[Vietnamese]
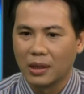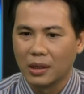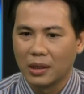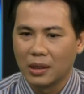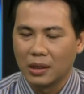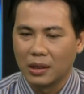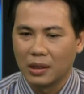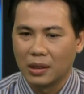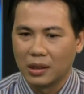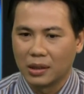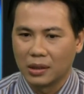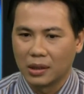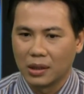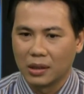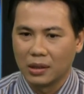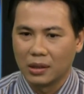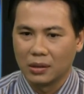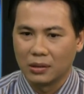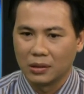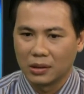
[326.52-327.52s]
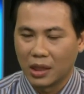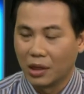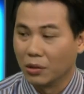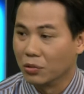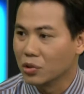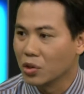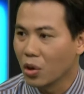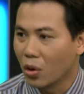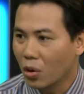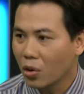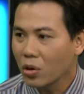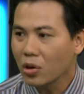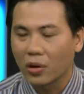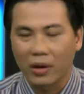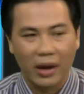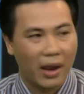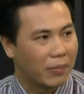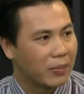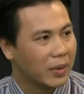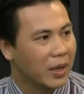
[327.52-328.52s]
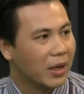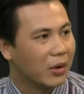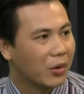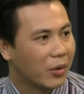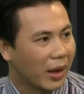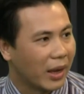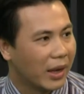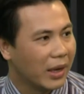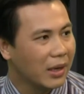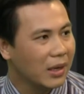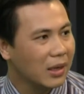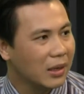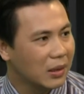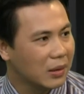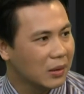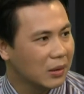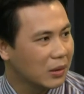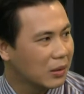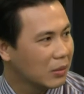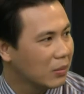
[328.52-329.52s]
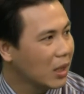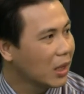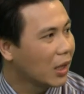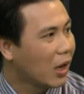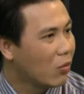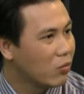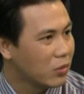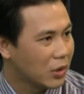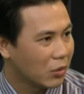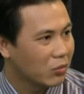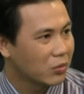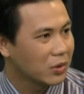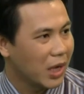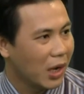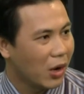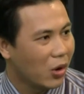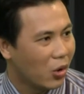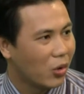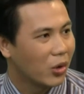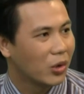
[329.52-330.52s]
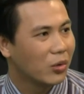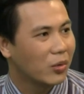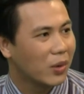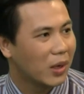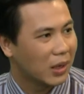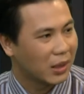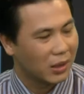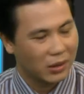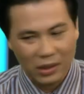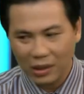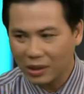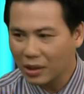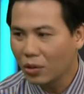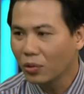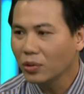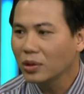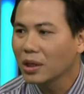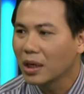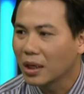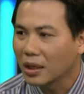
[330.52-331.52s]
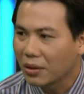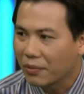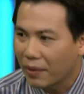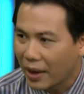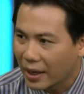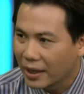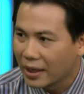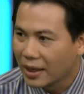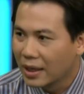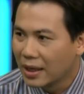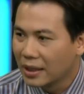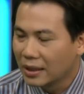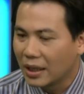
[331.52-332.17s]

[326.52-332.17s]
ờ, thiểu số rồi gặp nhiều cái bất công trong xã hội đúng không ạ những cái đối tượng như vậy ừ.